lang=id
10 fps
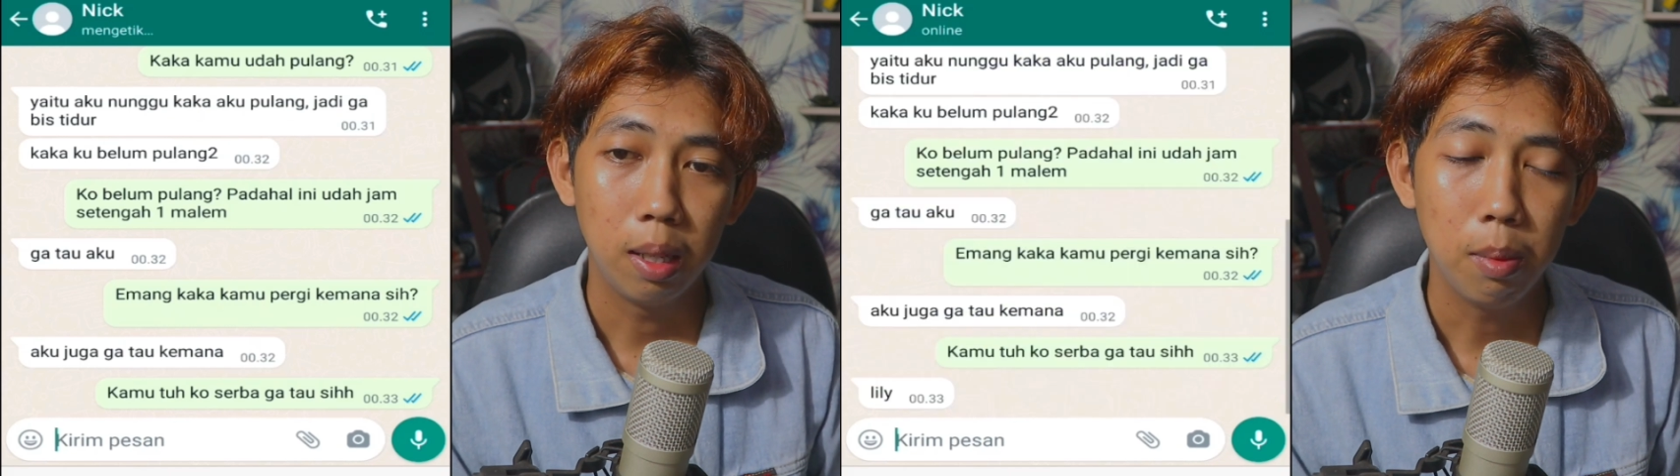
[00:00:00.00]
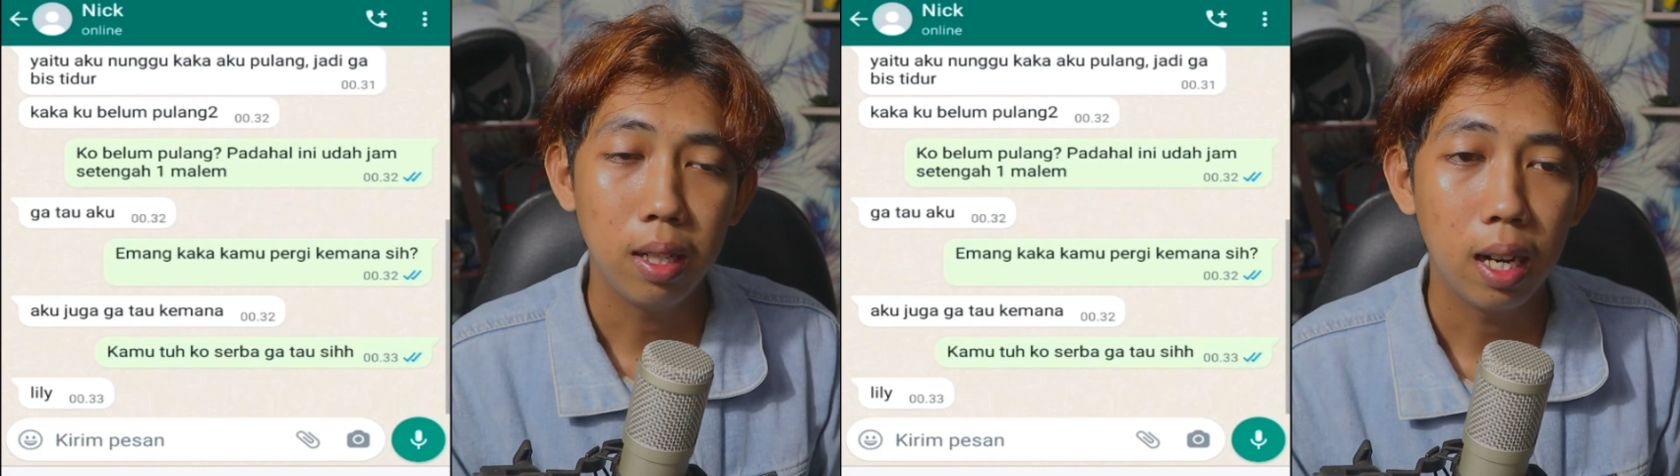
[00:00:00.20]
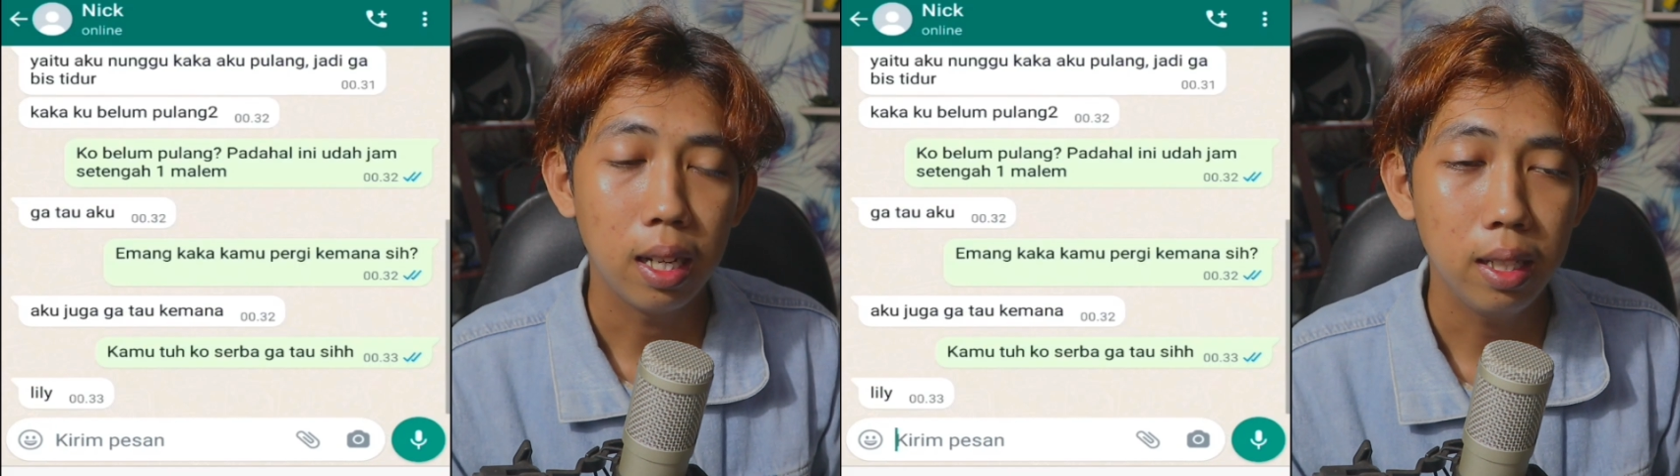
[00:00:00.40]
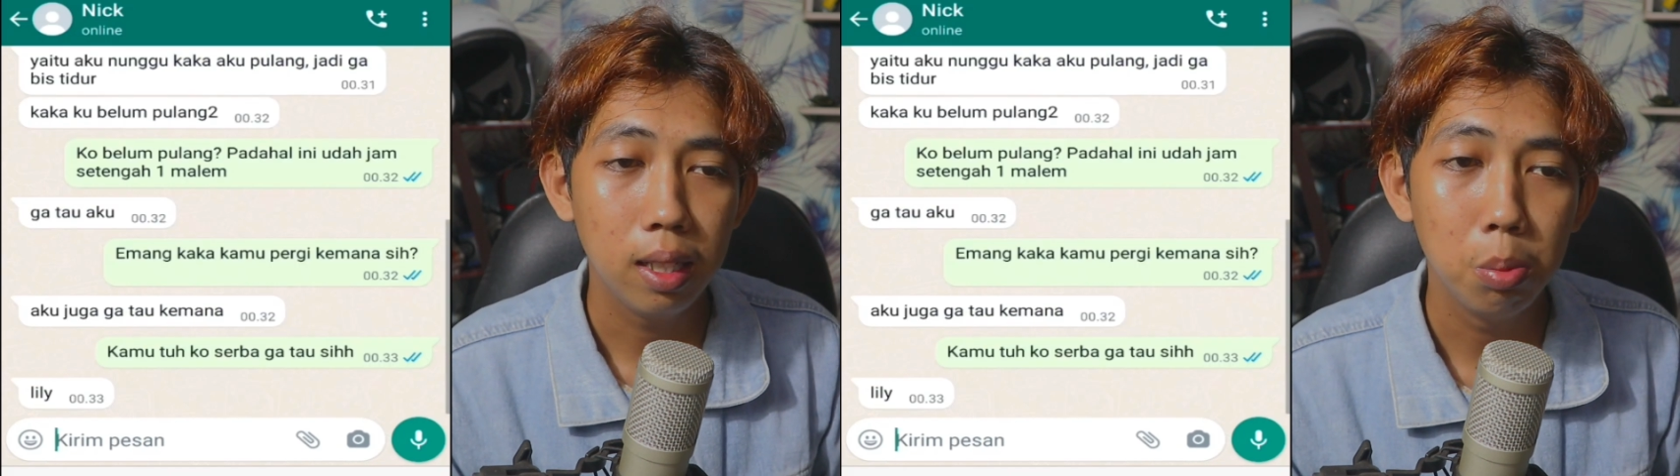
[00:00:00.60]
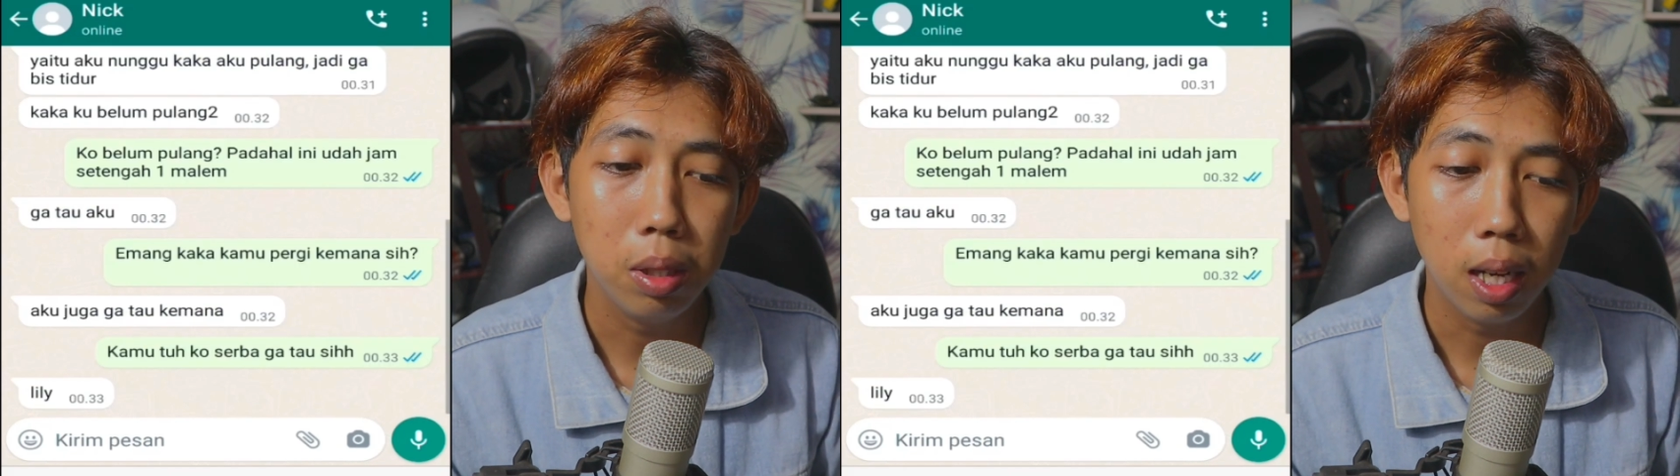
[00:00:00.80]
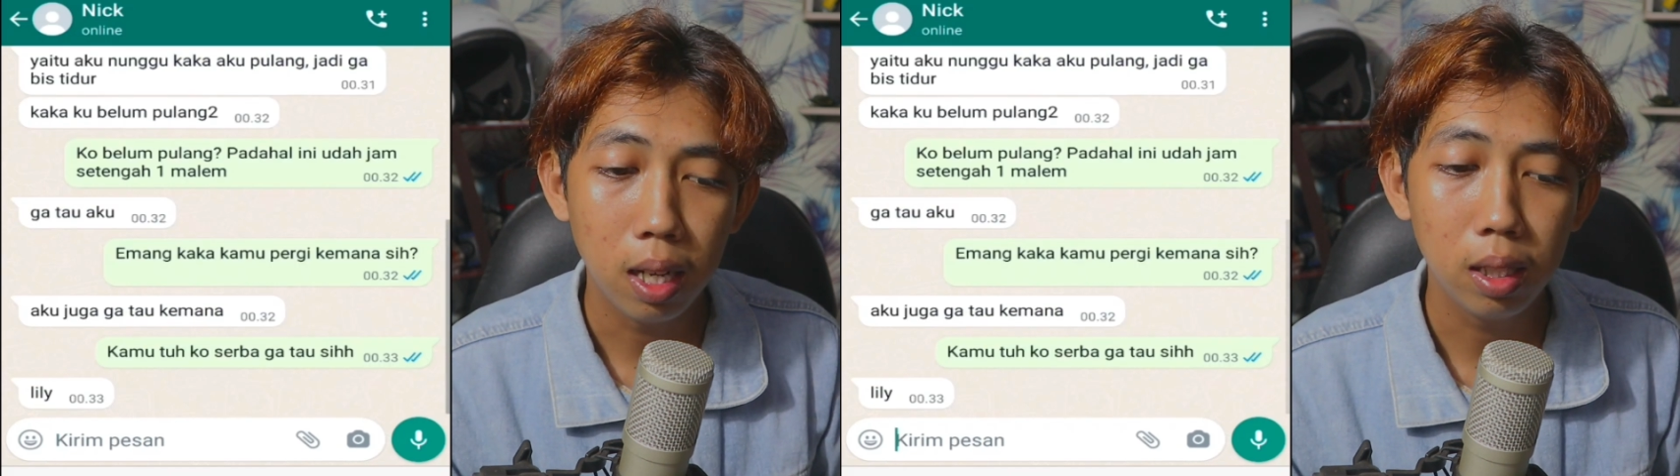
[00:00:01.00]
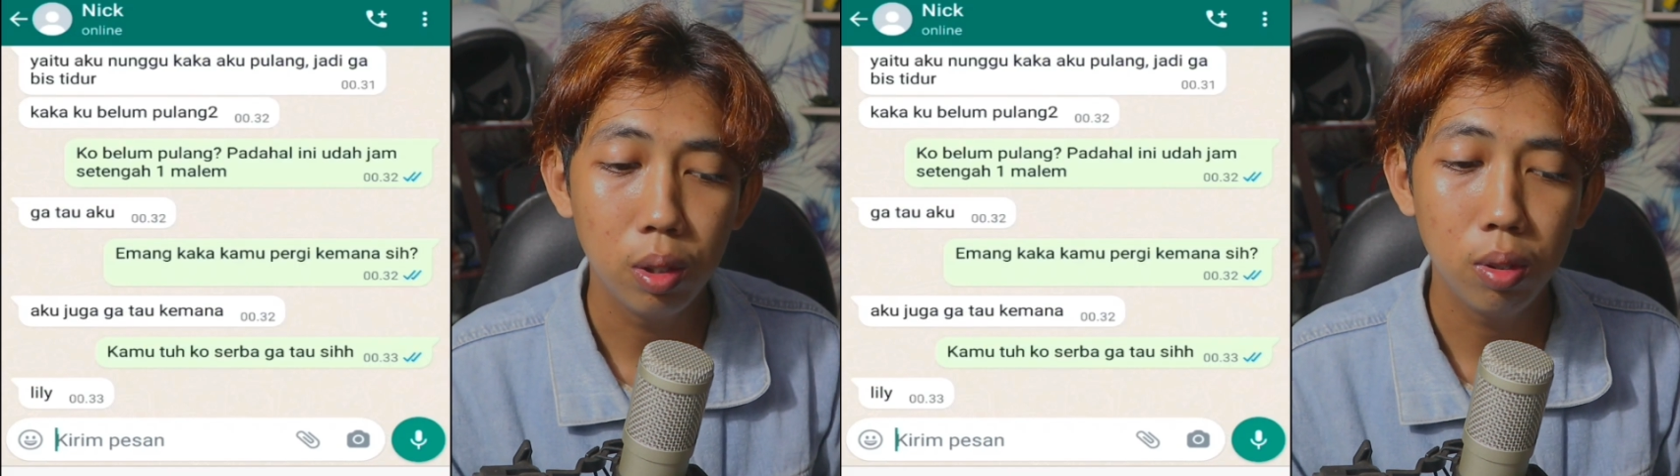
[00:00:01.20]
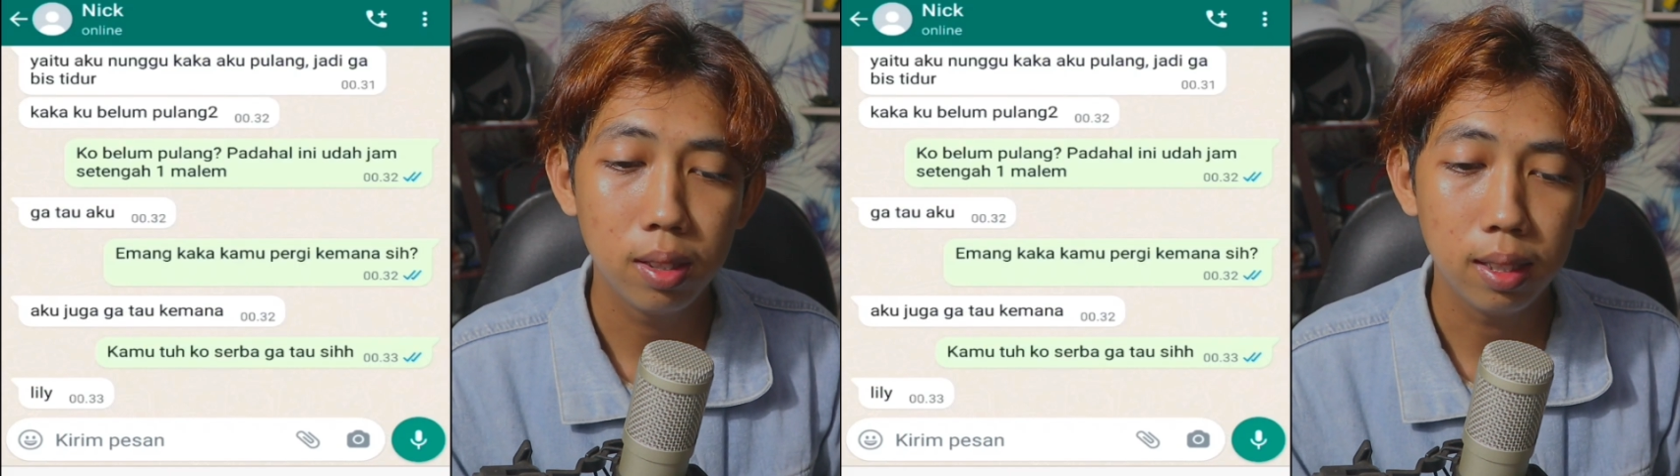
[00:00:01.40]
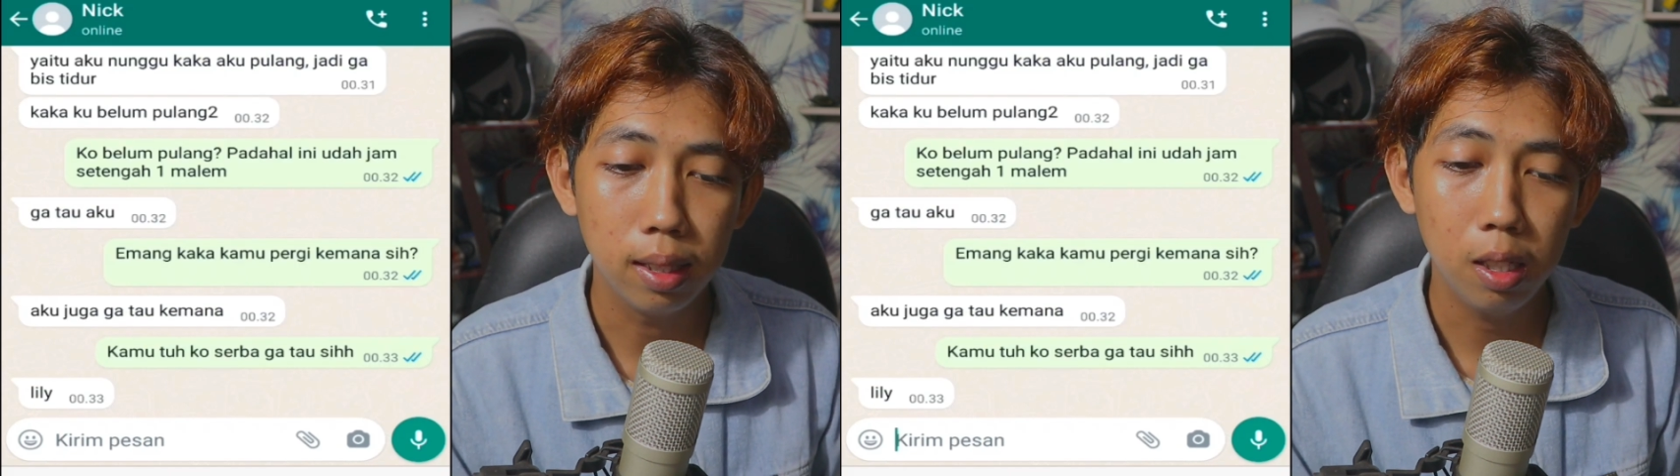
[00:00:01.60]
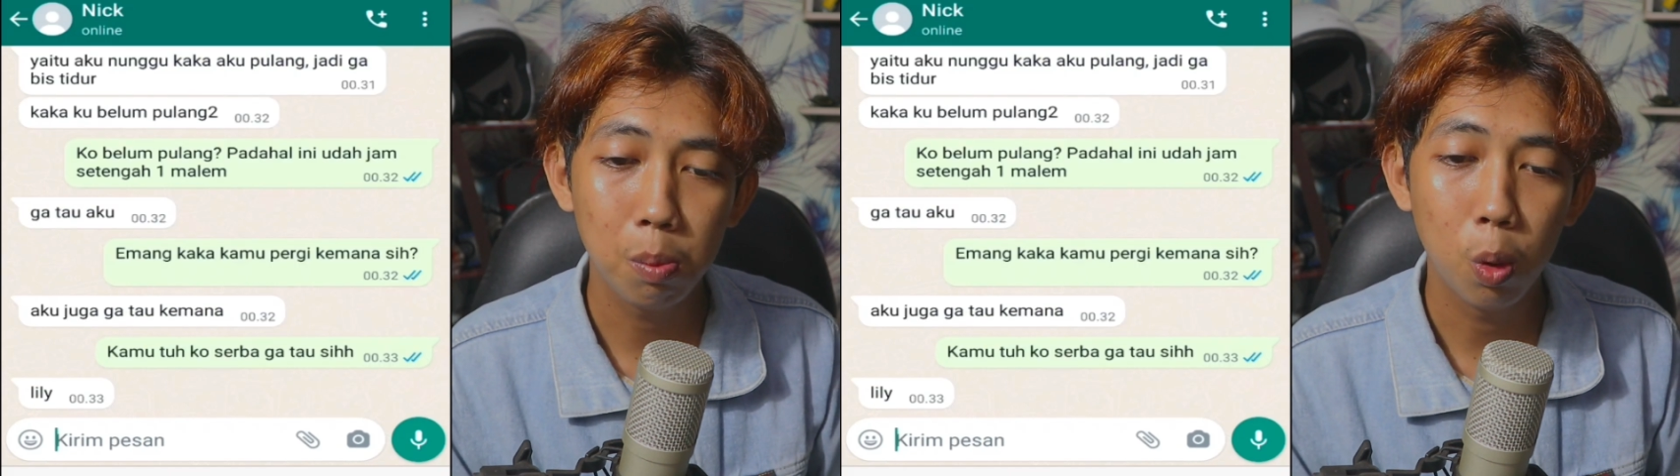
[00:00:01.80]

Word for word: emang kakaknya nggak bilang gitu ke sini